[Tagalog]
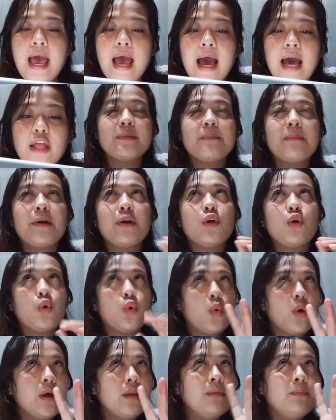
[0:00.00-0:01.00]
At na
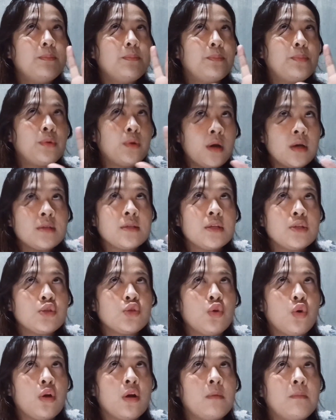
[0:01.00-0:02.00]
merong quad
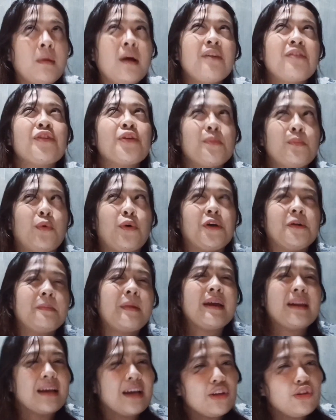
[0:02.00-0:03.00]
processor motherboard,
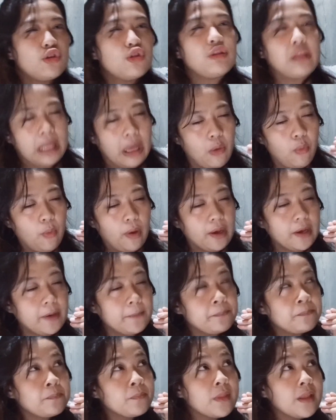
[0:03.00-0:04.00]
parang ganun yung tawag
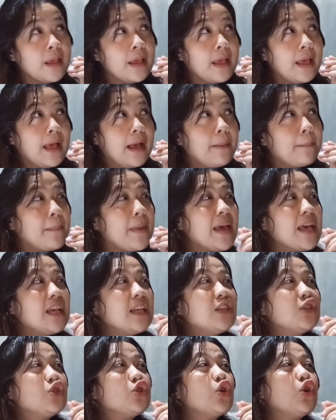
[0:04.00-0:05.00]

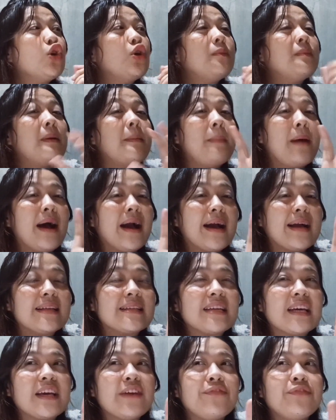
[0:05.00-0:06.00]
medyo
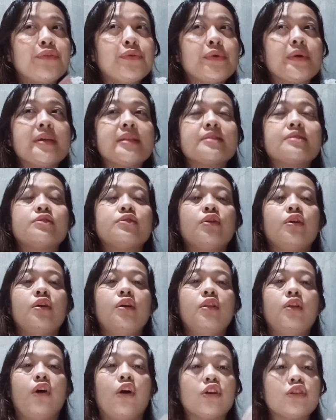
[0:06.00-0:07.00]
mabagal siya if you
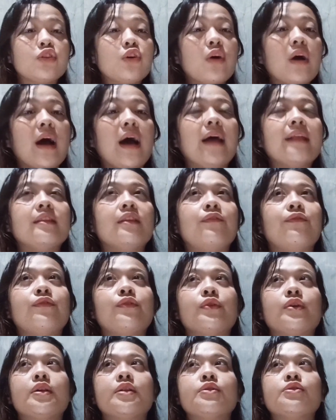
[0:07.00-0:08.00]
install AutoCAD, if
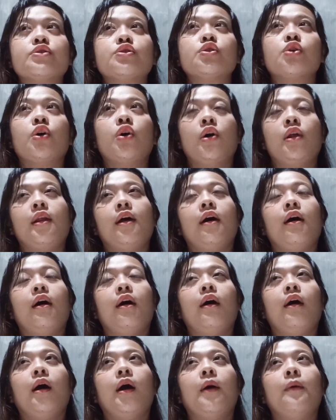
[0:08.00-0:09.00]
you install
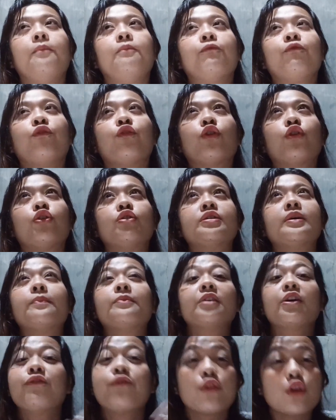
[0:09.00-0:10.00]
um, for
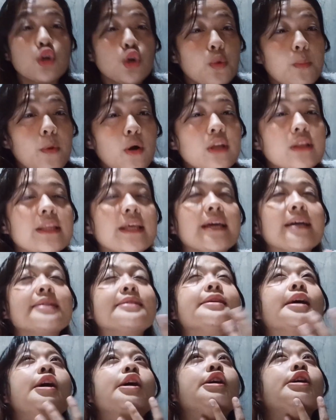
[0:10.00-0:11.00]
something for
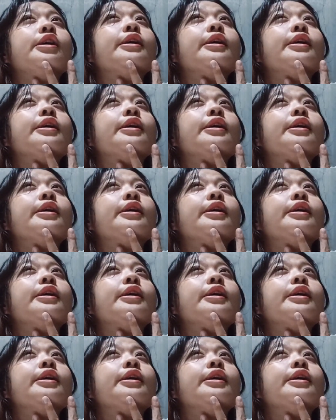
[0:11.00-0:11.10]
robotics.